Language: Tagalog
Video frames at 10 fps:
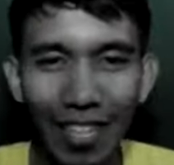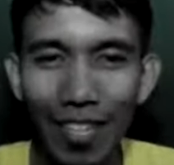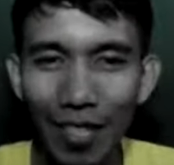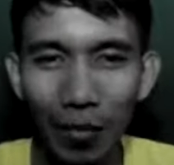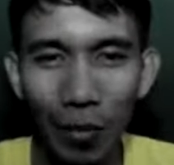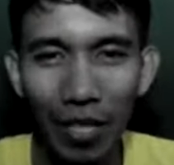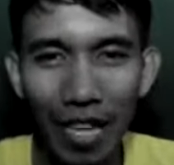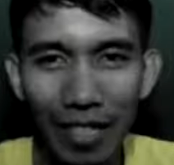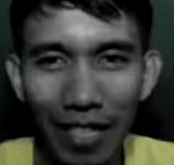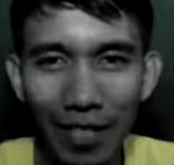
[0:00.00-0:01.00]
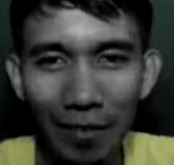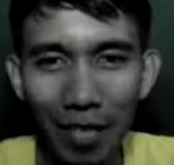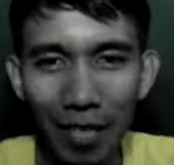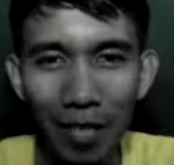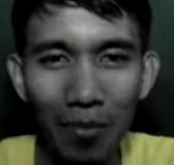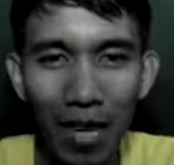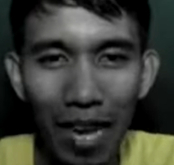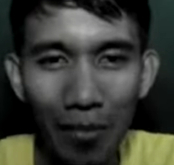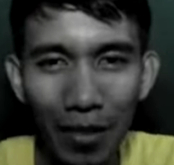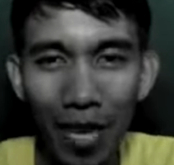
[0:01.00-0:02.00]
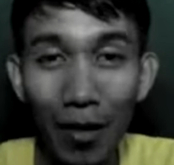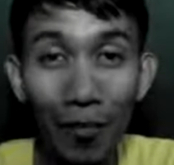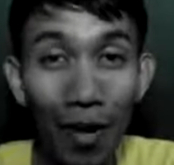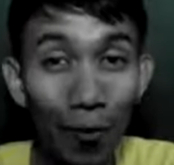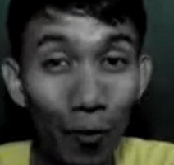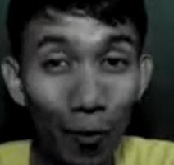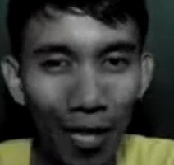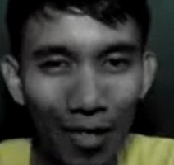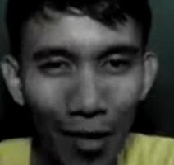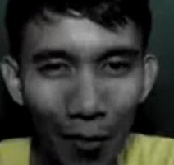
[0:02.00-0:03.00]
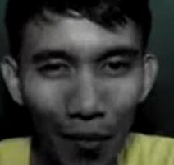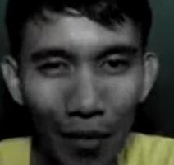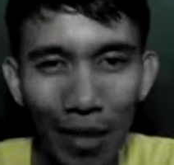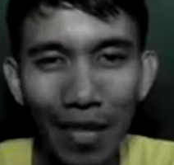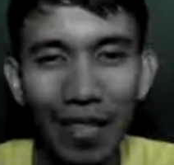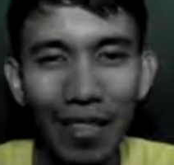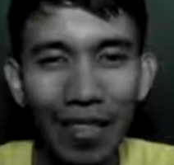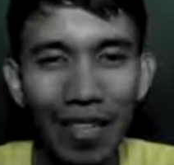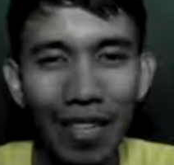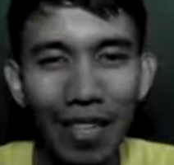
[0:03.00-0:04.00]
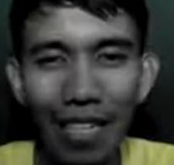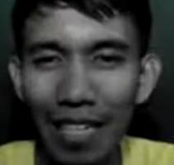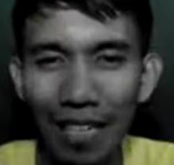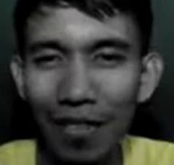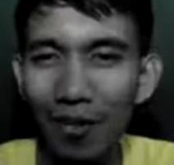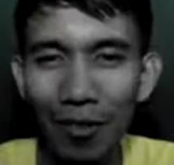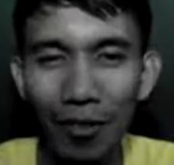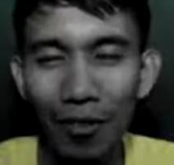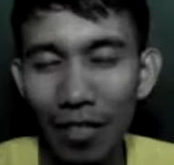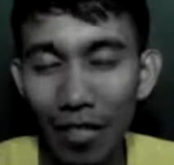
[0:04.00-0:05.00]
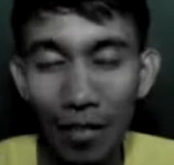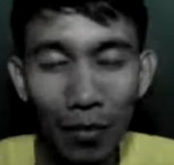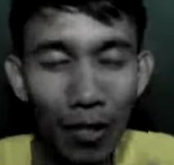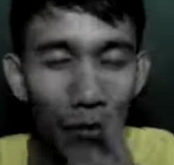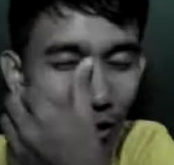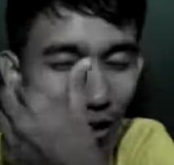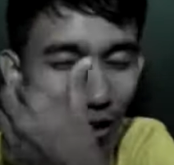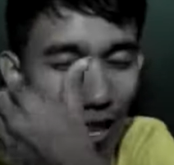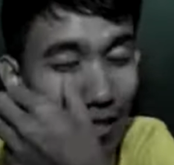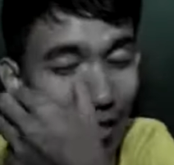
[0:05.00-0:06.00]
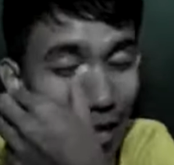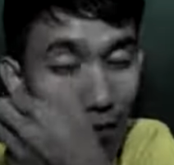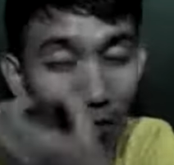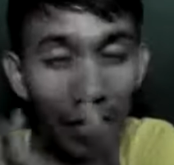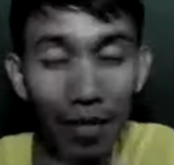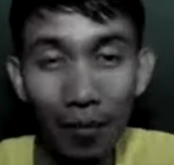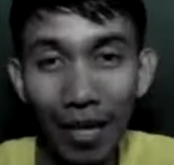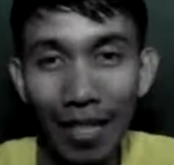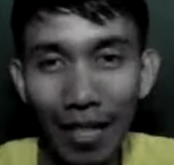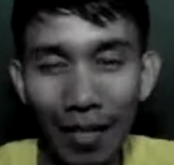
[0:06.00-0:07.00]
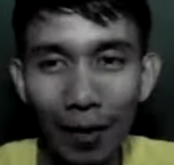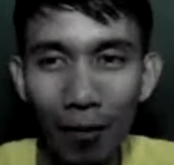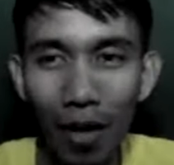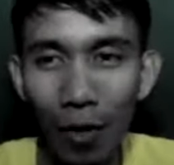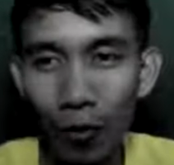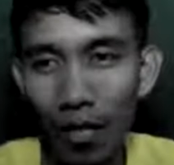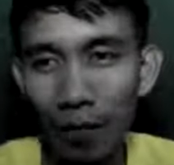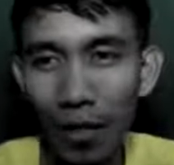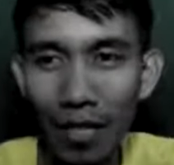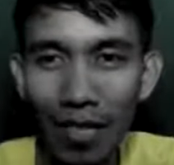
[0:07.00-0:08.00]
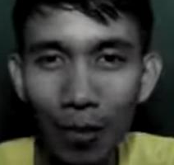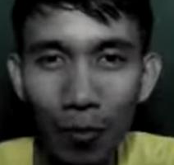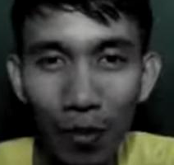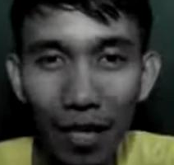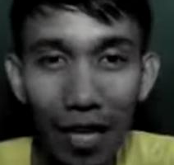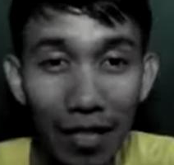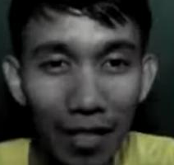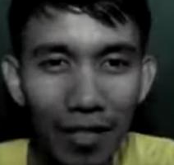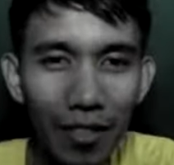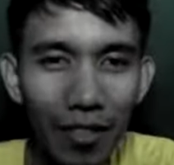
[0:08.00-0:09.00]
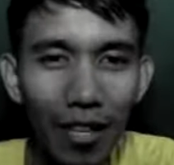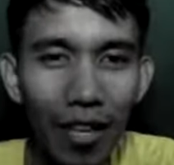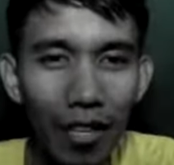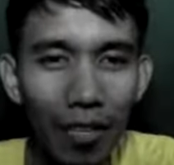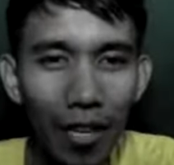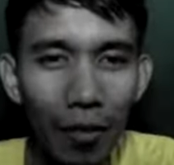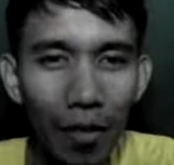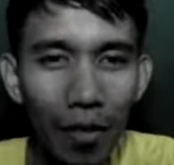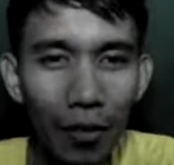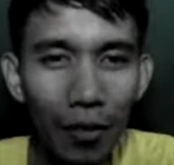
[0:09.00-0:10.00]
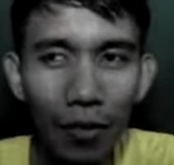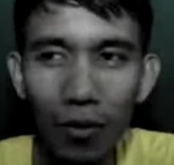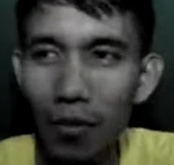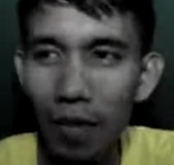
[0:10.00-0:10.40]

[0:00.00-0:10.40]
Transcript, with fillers: at sa buhay natin, marami tayong mga unang tagumpay. Na, uh, kung isipin niyo po, no, ang sarap balik-balikan ng mga unang pagtatagumpay natin. No? Ano man po yung